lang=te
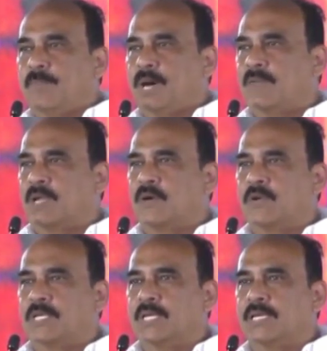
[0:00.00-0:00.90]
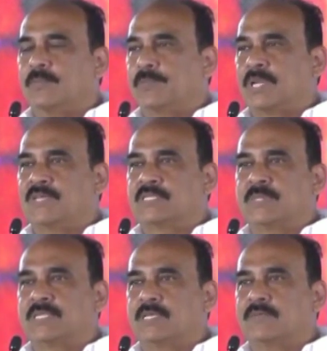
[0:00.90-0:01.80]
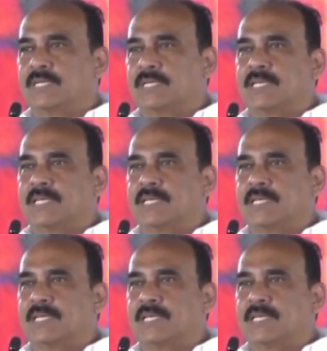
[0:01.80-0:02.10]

పావులా ఓటి ప్రవేశపెట్టినటువంటి